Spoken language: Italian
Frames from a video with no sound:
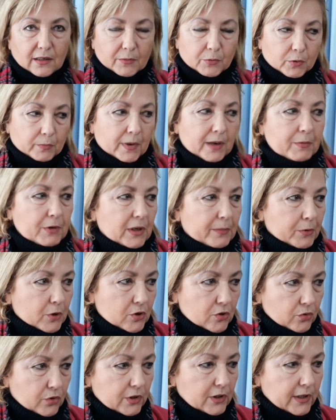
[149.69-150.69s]
i problemi, li
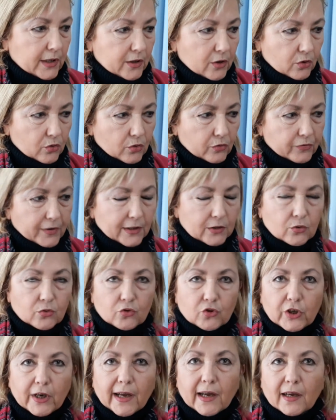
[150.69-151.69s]
posso dire che ho fatto
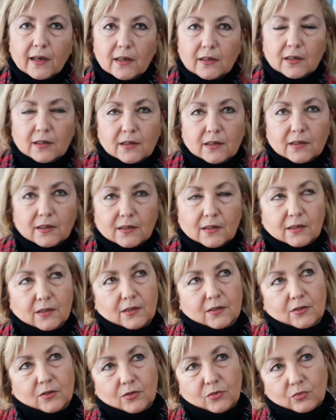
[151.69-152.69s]
già
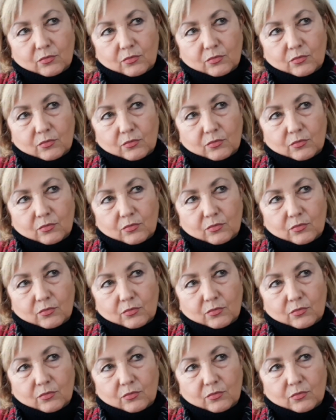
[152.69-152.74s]
eh,